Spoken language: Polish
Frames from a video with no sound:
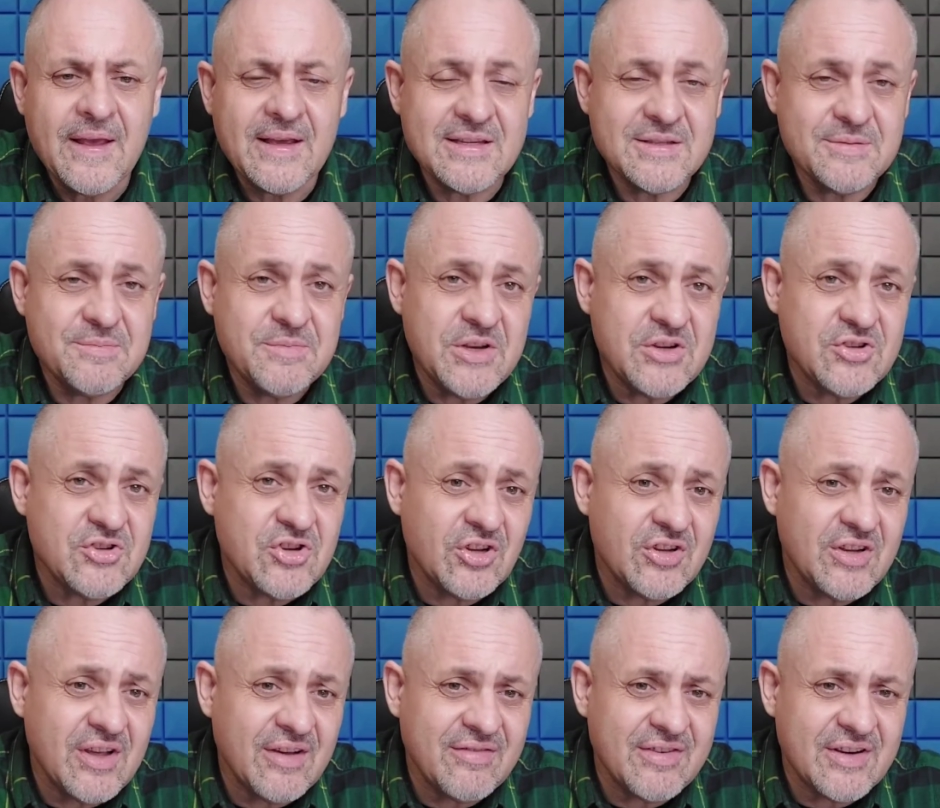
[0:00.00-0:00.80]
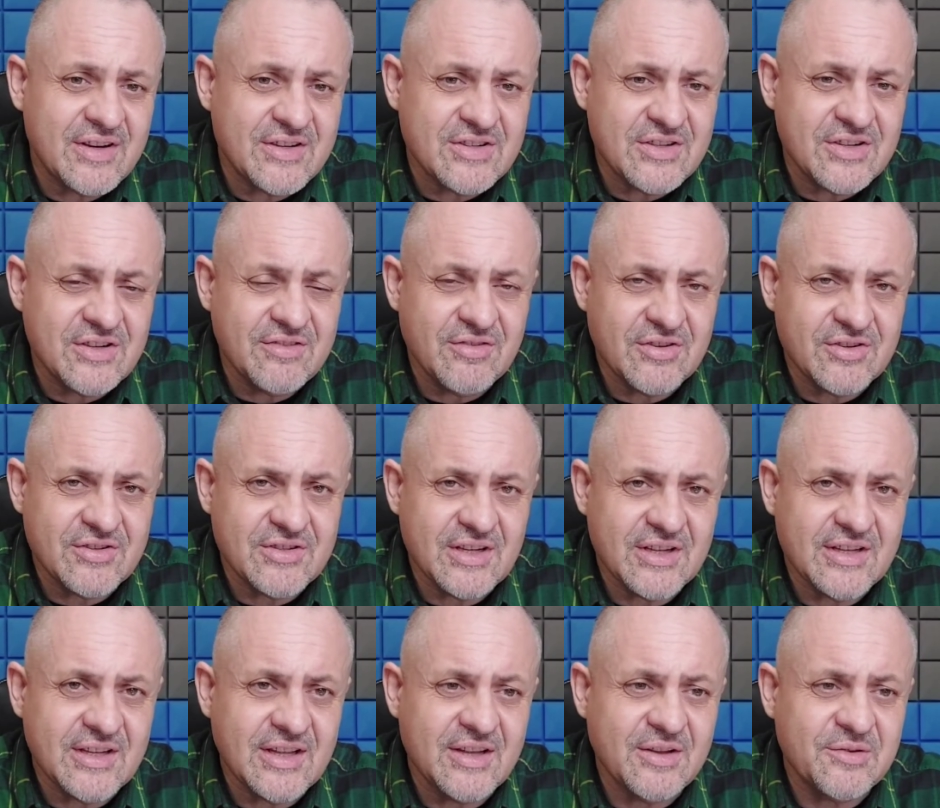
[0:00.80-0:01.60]
zmniejszona wrażliwość
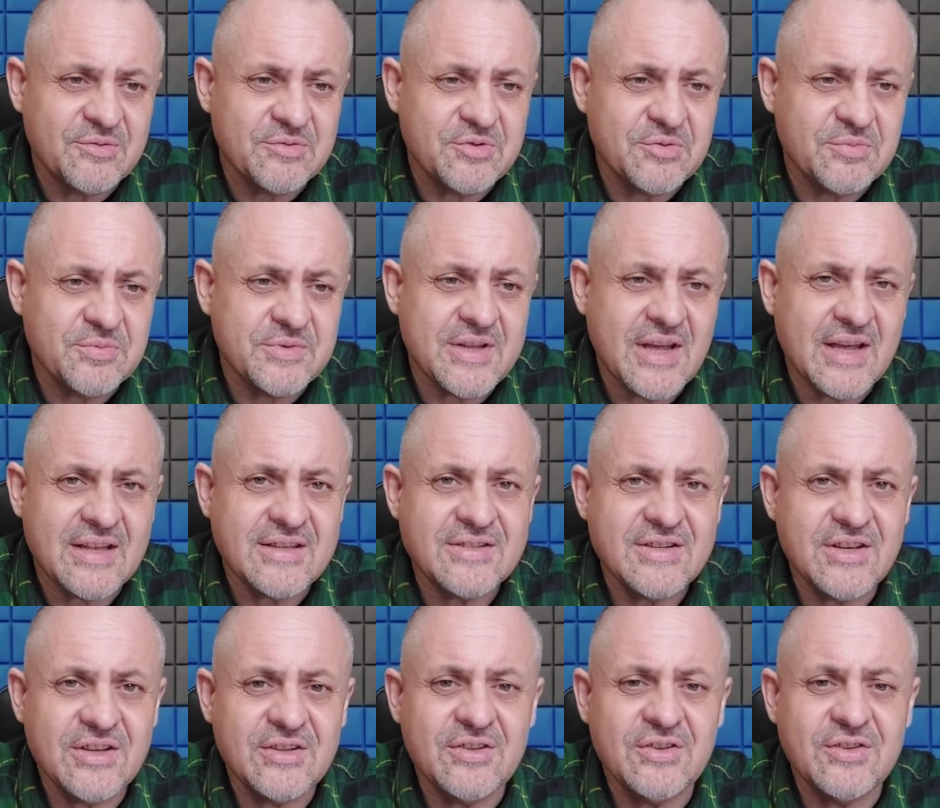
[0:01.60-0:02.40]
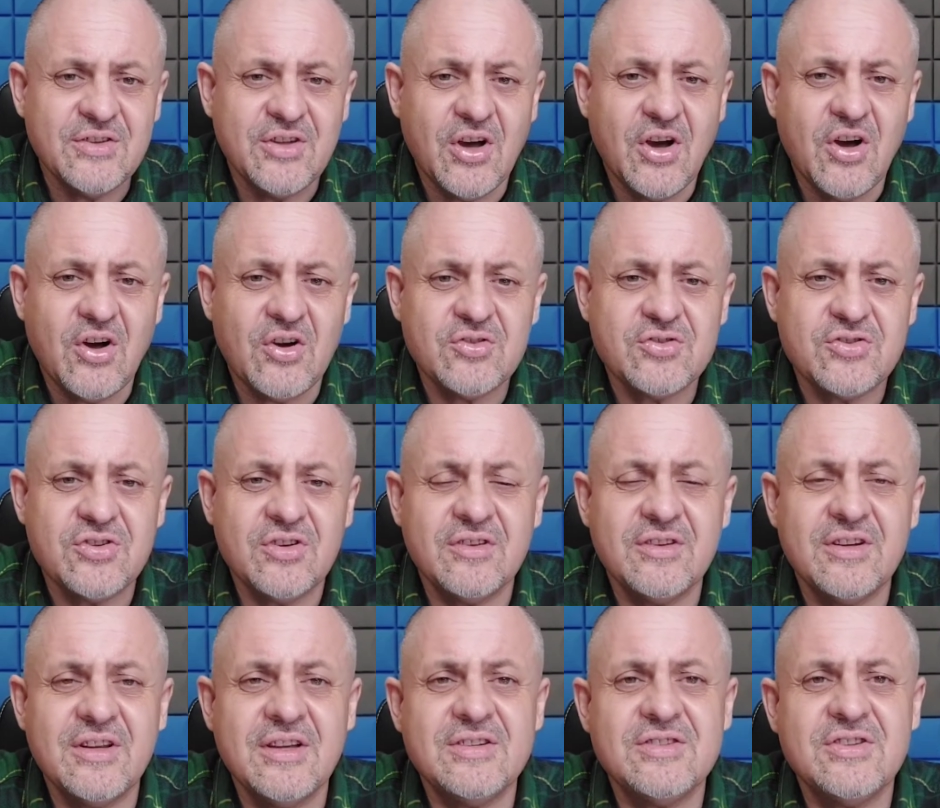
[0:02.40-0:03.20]
na daną substancję do
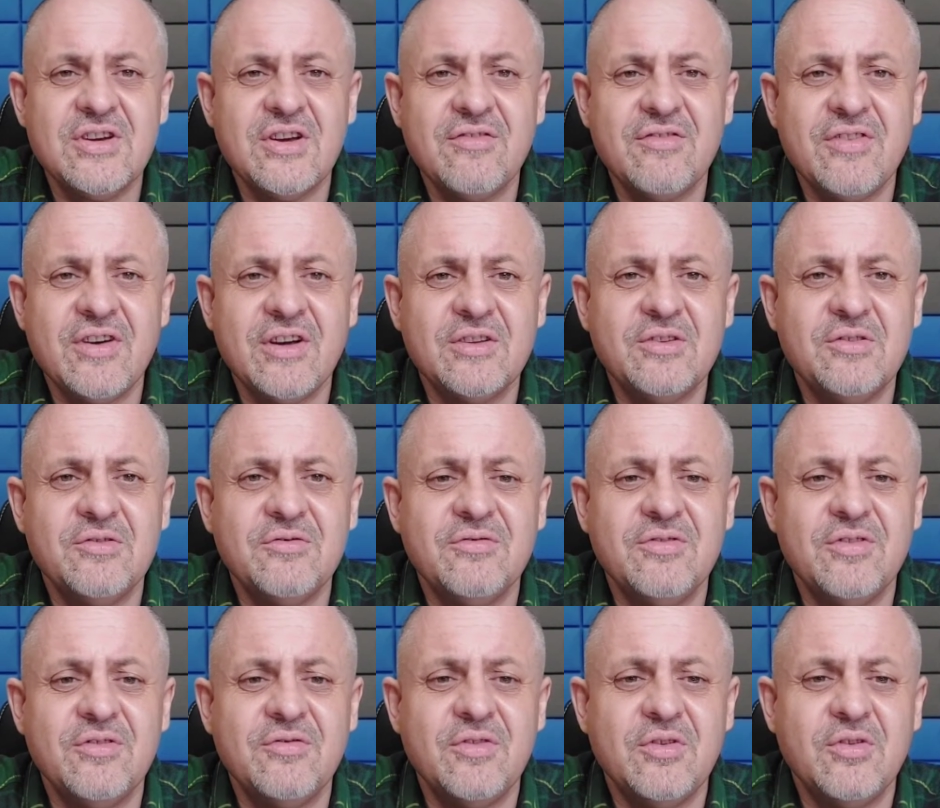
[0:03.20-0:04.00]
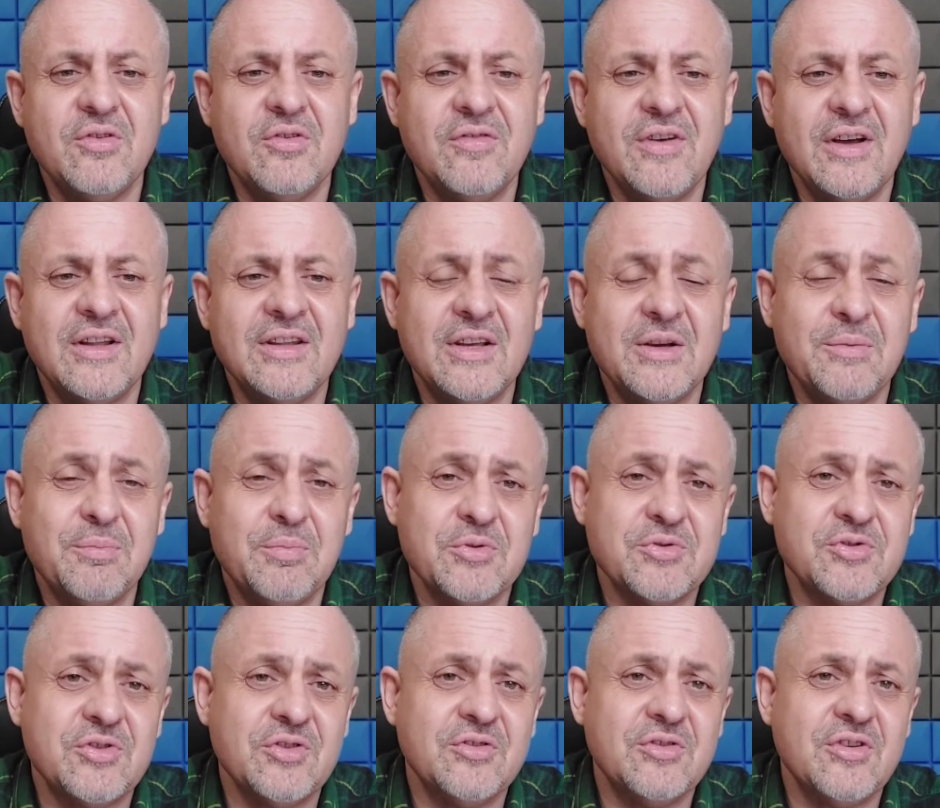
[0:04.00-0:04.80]
osiągnięcia efektów wywoływanych
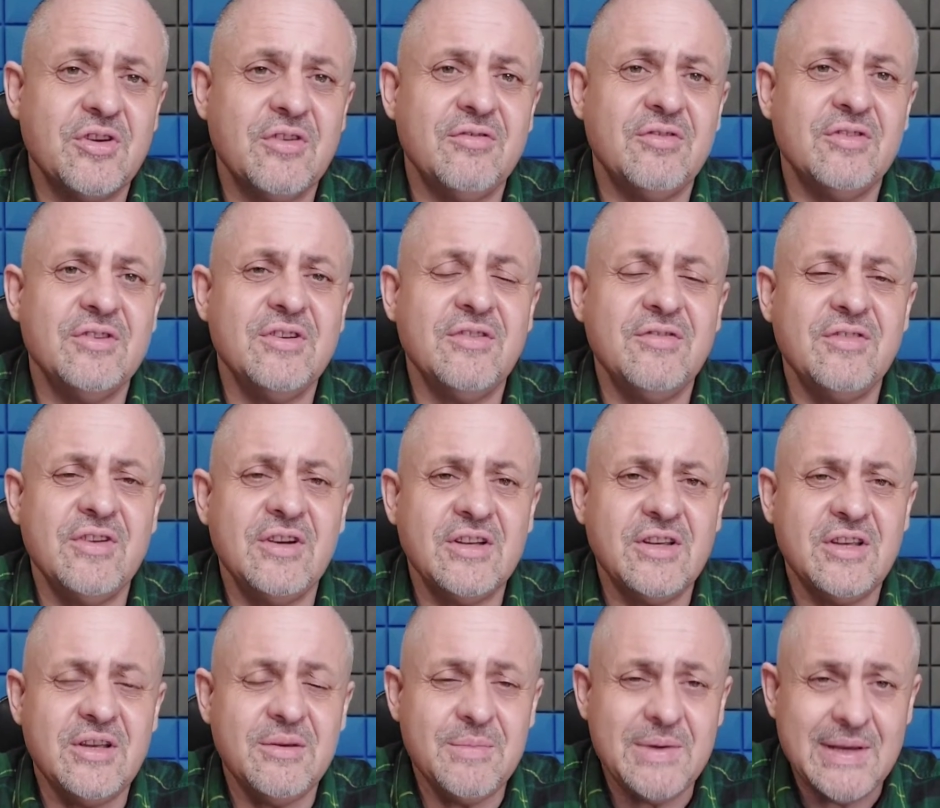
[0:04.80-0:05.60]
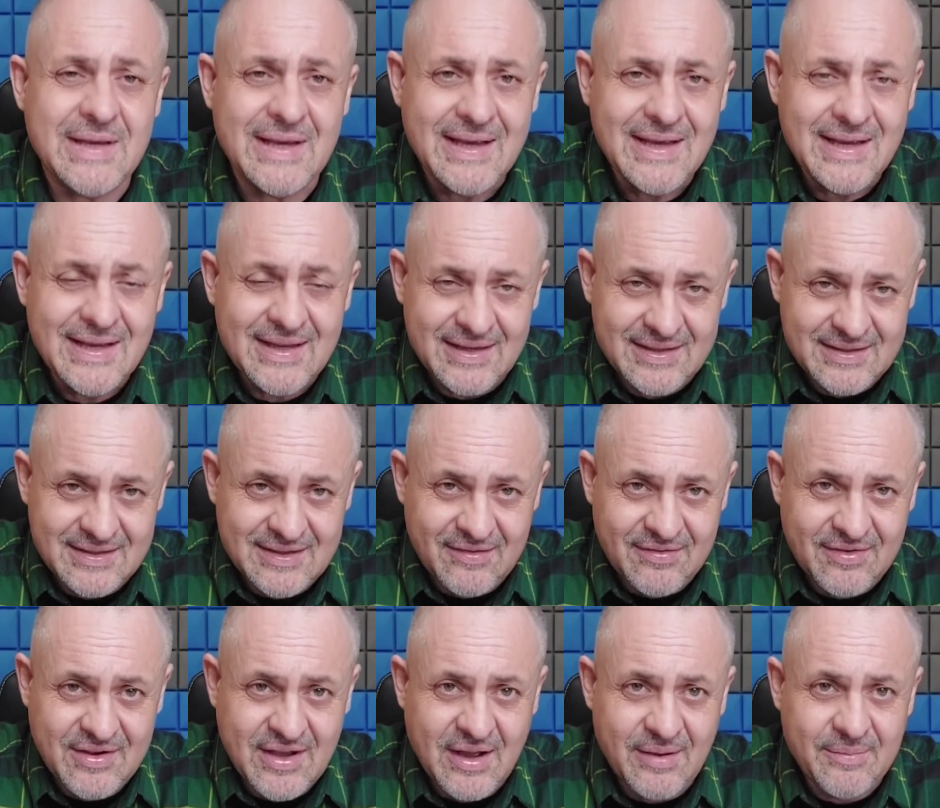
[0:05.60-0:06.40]
początkowo niewielkimi
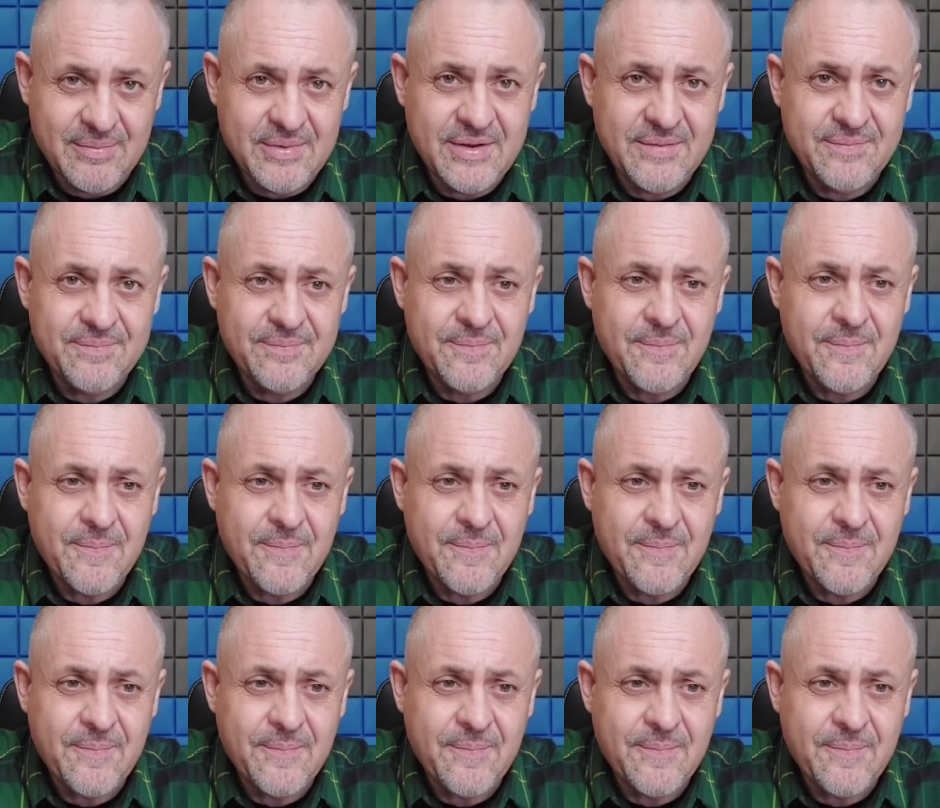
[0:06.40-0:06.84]
dawkami